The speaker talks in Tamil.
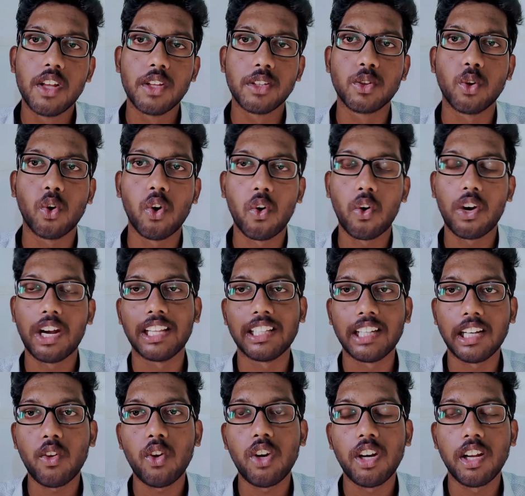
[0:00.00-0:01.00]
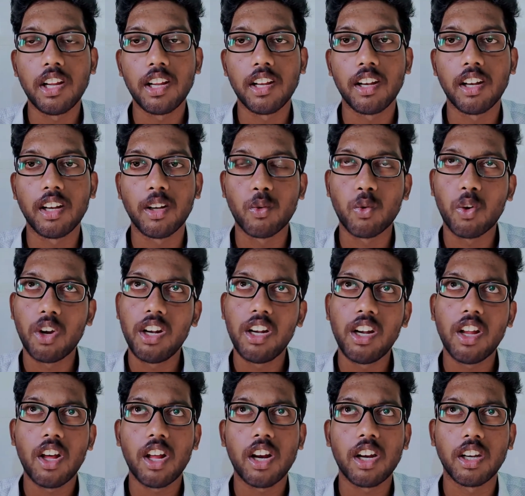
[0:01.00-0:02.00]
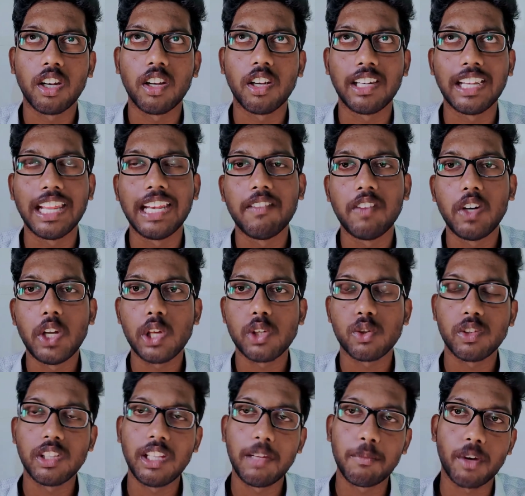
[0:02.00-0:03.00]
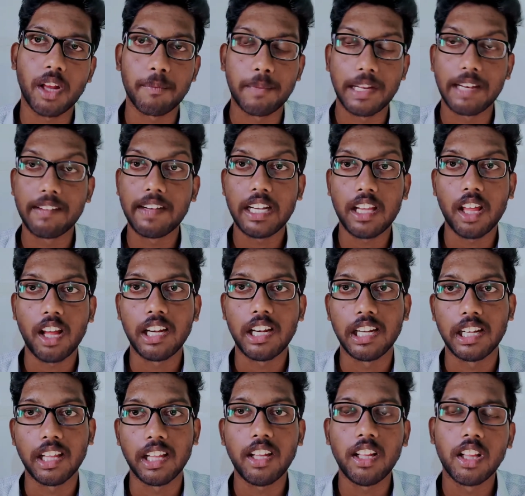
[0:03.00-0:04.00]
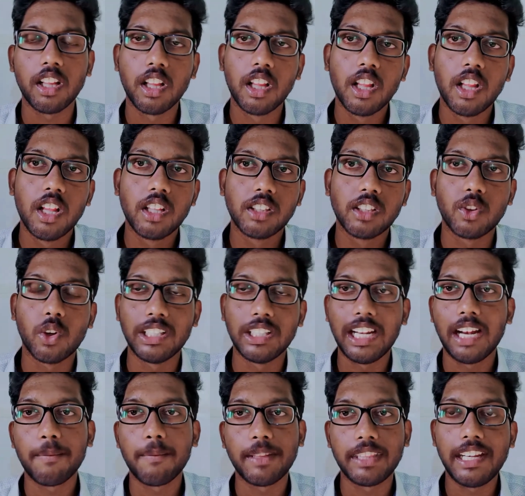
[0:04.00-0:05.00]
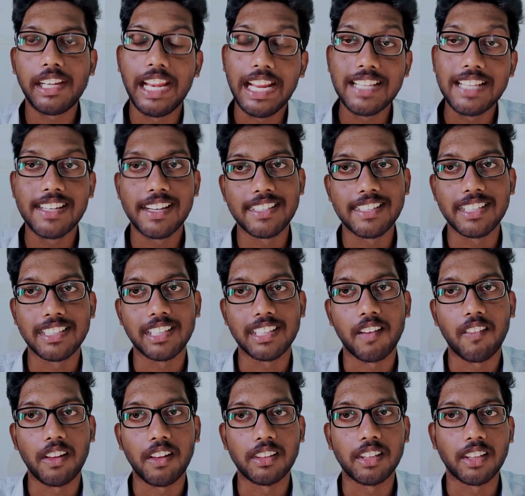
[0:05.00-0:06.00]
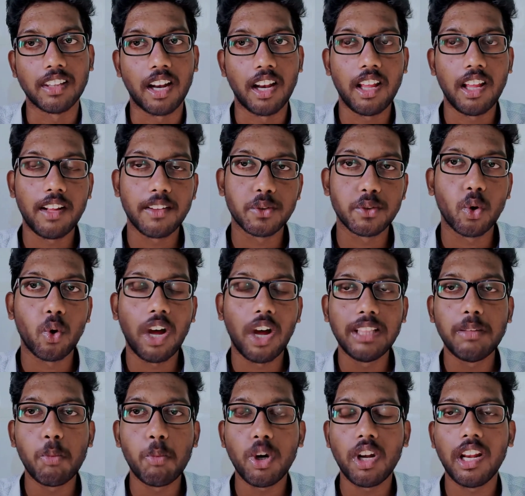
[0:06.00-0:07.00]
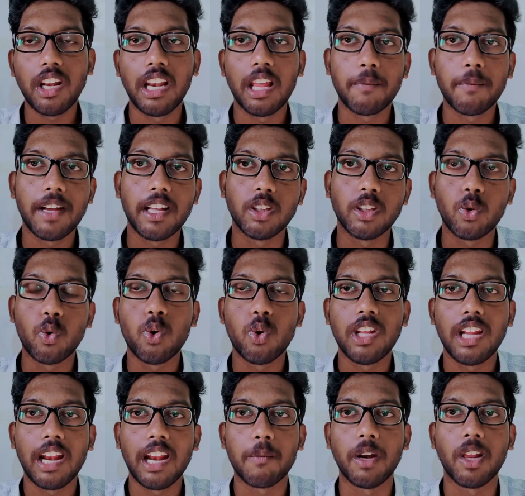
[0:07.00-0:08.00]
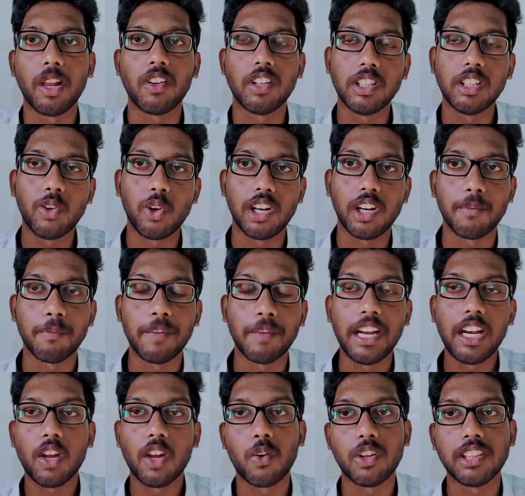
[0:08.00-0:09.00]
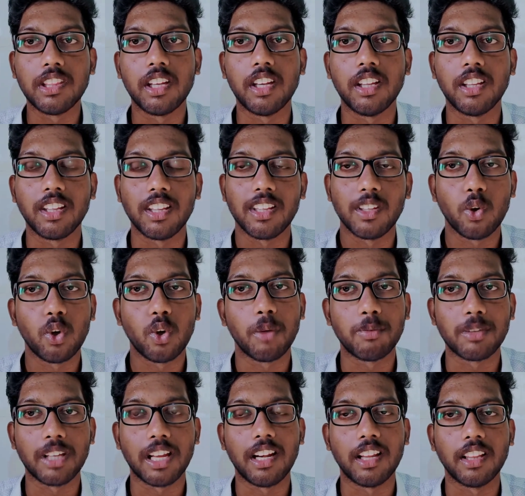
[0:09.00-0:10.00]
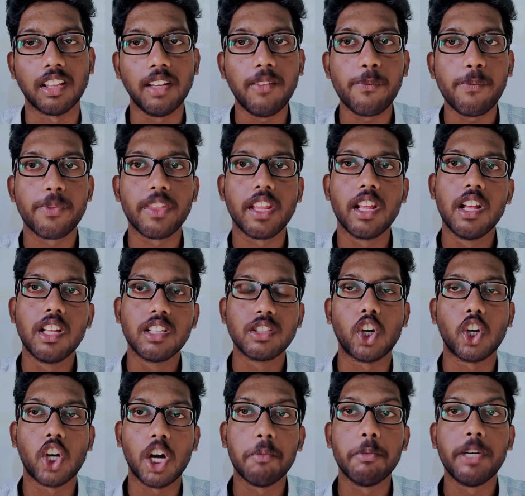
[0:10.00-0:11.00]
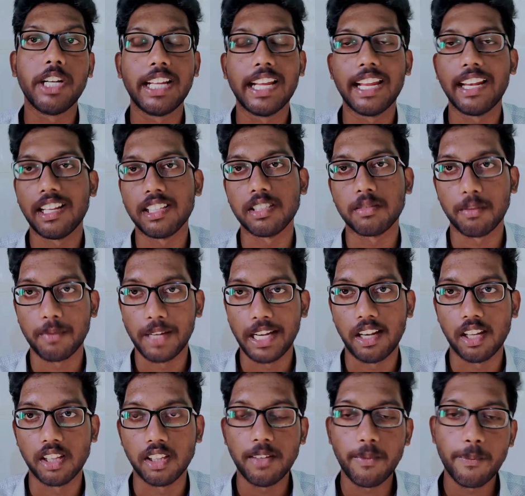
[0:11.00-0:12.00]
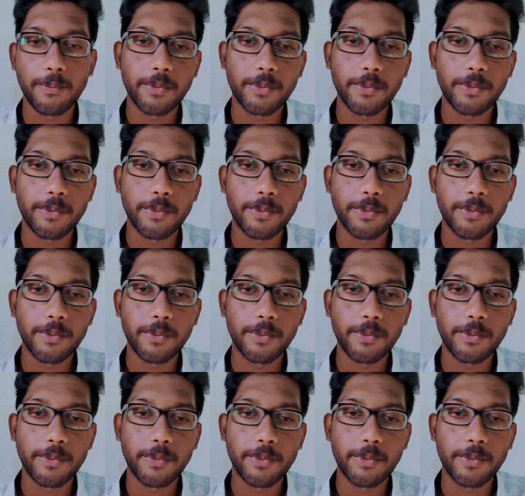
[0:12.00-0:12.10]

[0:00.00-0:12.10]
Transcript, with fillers: ஸோ கிட்டத்தட்ட ஒரு டுவெல் ஆர் டென் வீடியோஸ் வந்து இப்போ நான் ப்ரைவேட் ஆகிட்டேன் ஸோ அது ஏன்னு பார்த்தீங்கன்னா ஏஜ் ரெஸ்ட்ரிக்ஷன் இருந்ததால ஸோ அது மட்டும் இல்லாமல் அது கூடயே நம்மளுக்கு வந்து ஒரு மெயிலை வந்திருந்தது யூடியூப் சைட்லேருந்து ஸோ கம்யூனிட்டி கைட்லைன்ஸில் மெயில் அது